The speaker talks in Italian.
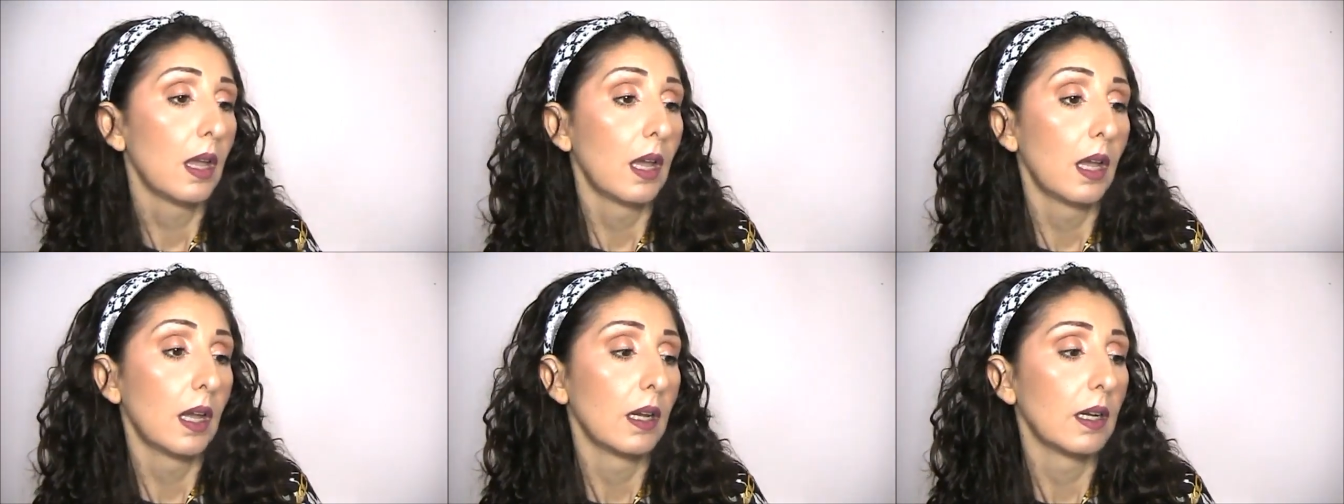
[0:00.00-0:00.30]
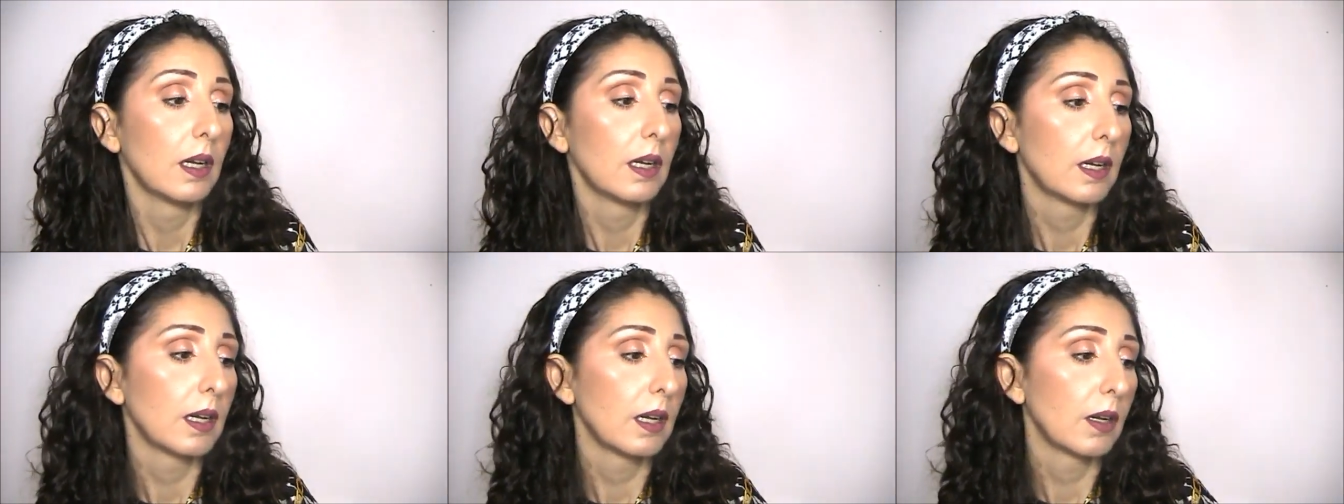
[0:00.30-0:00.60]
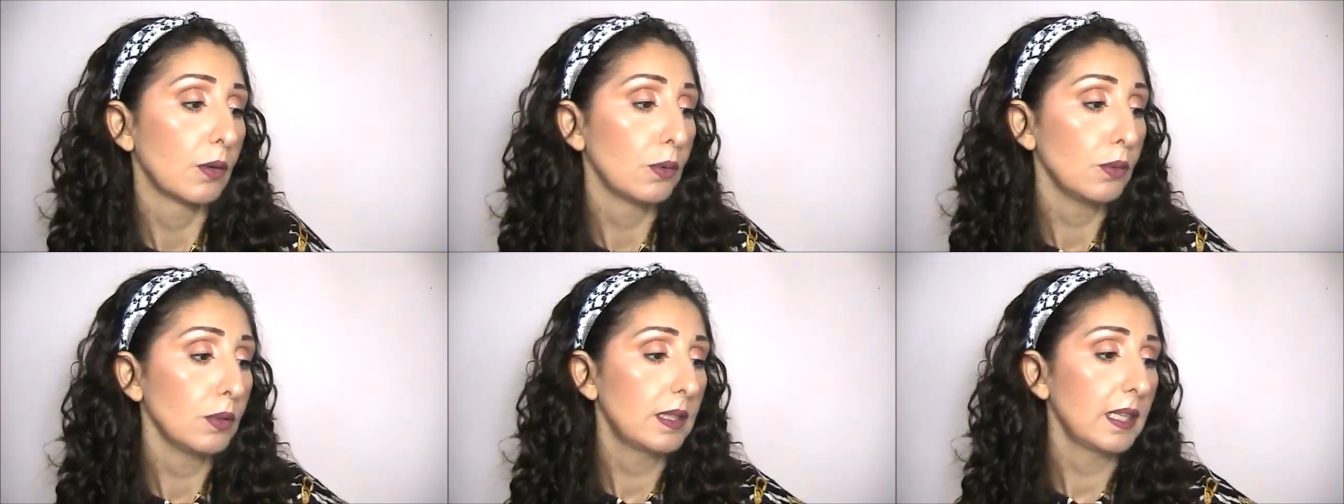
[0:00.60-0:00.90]

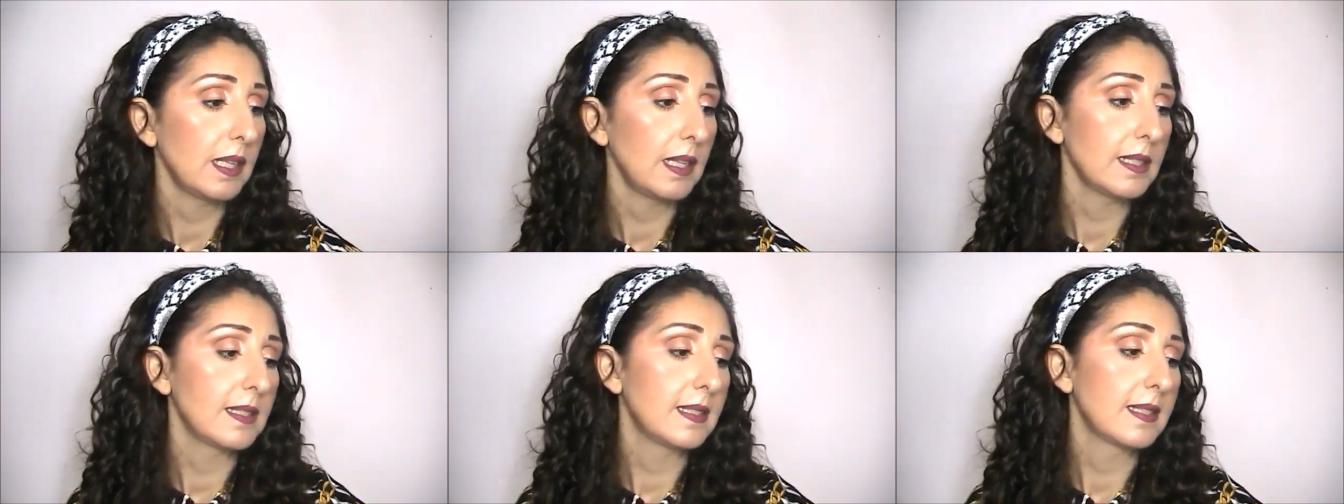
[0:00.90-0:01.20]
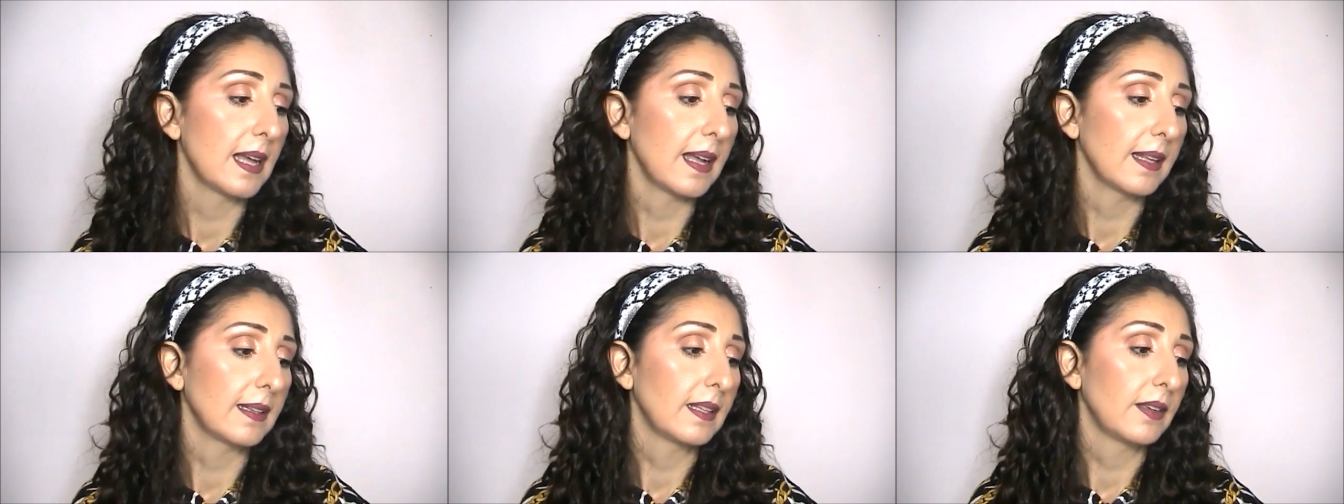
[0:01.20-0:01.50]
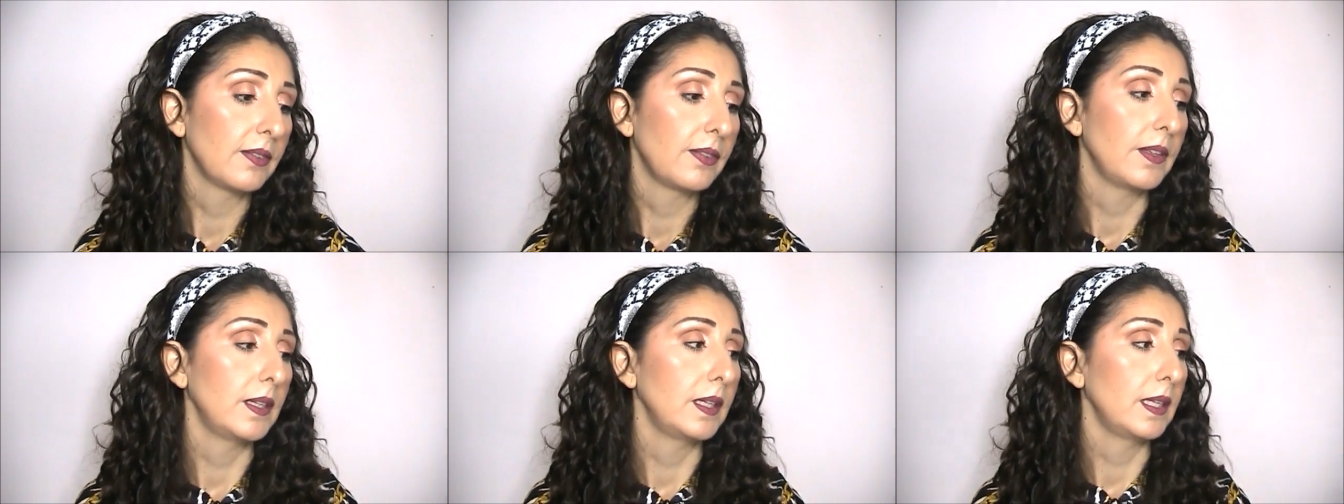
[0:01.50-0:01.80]
Uh,
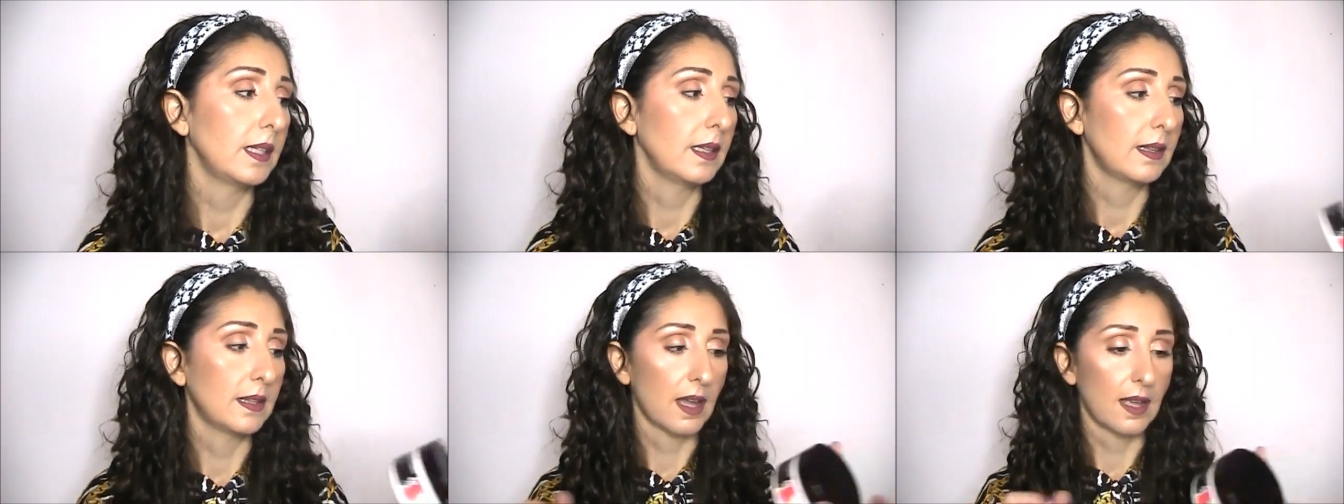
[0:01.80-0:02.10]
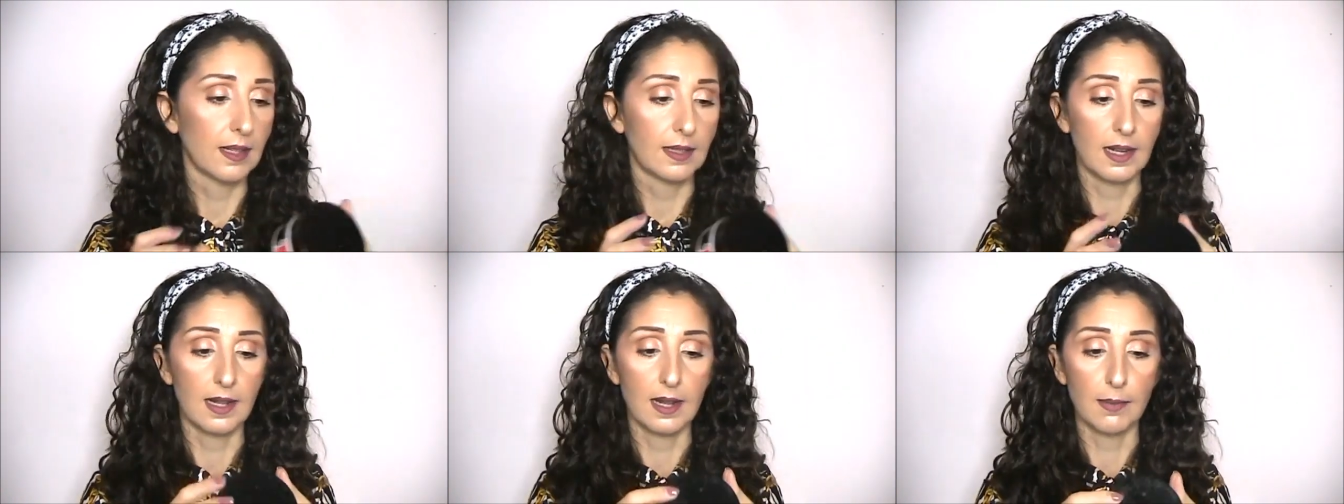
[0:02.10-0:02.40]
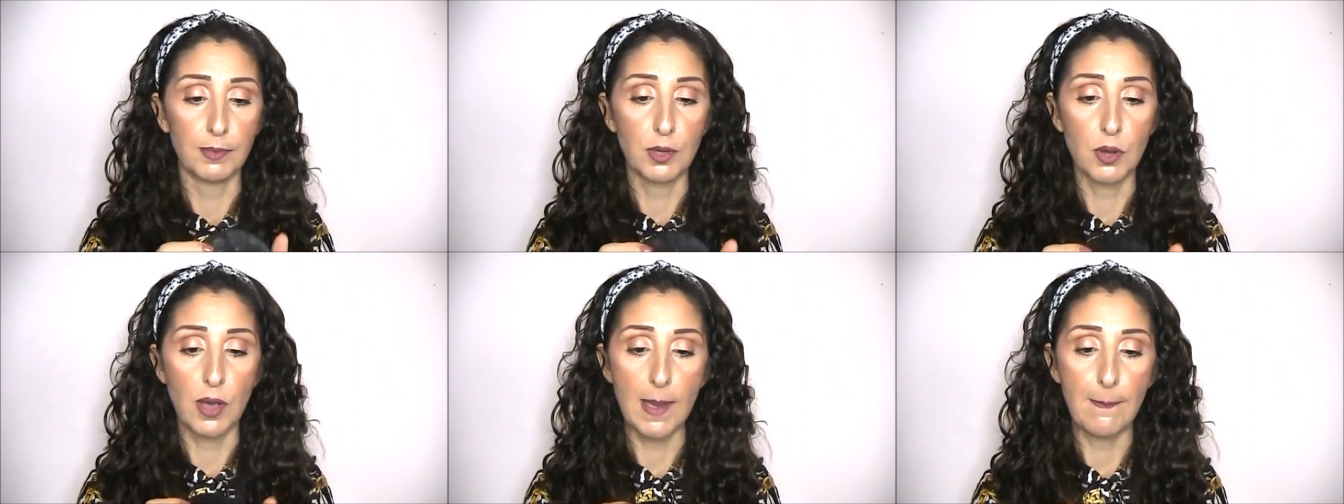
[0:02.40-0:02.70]
utilizzate finita della
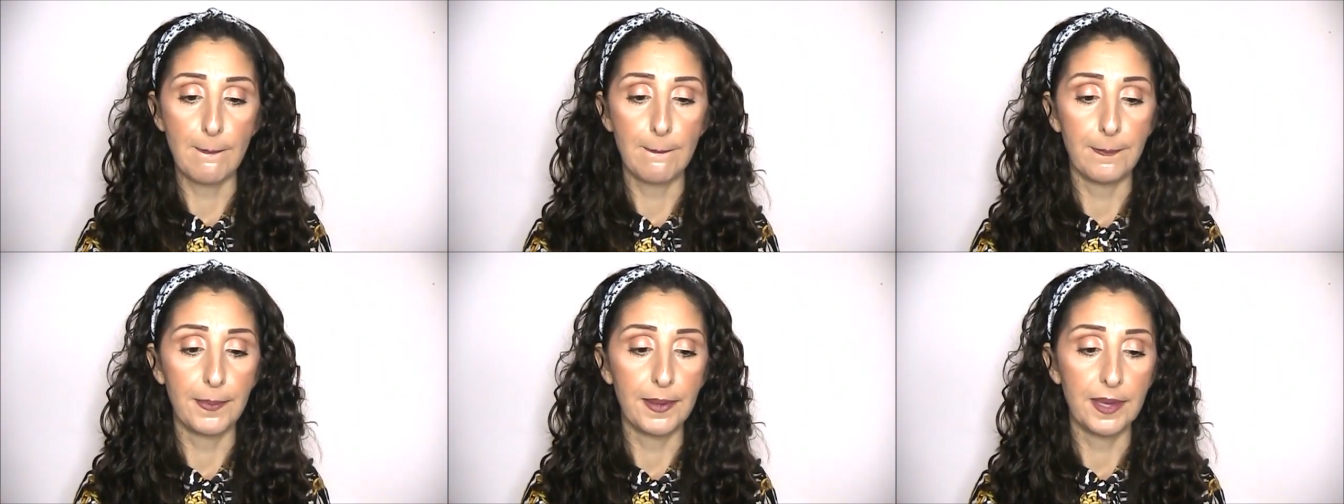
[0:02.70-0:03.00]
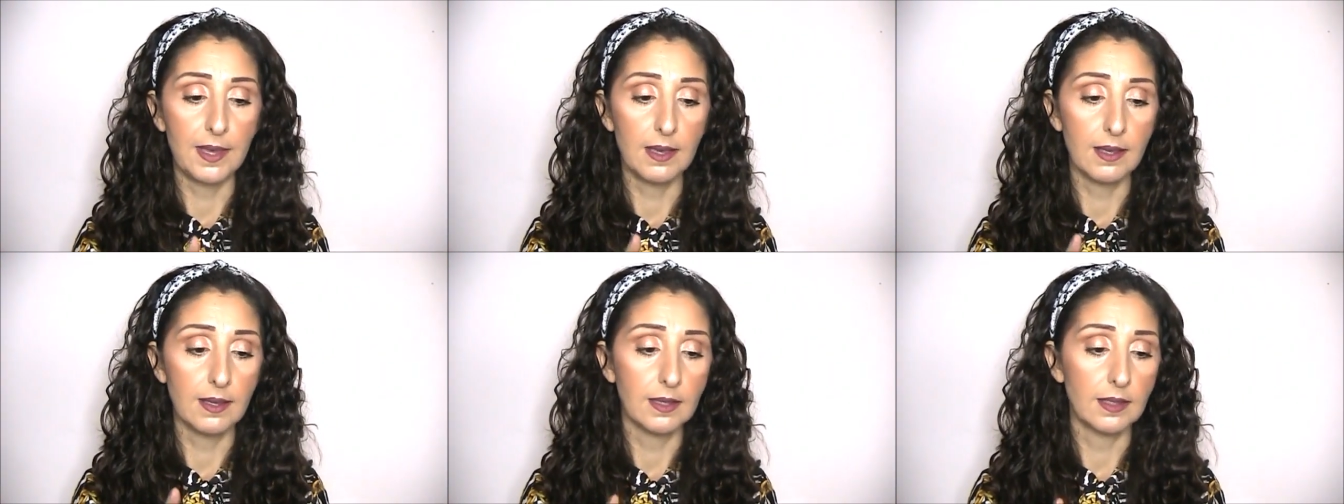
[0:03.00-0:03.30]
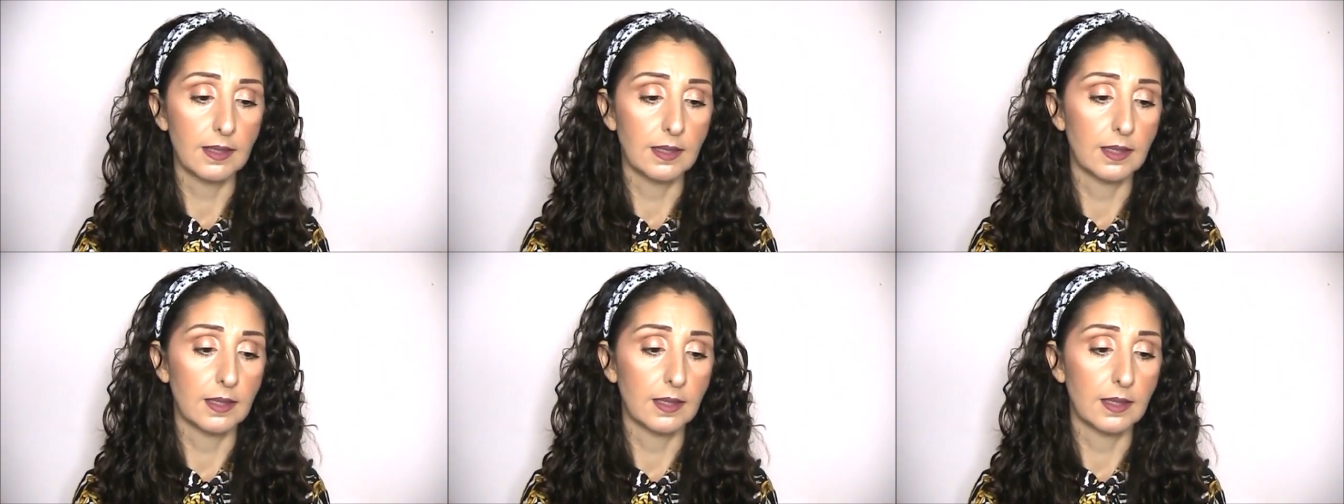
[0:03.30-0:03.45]
BioEppi,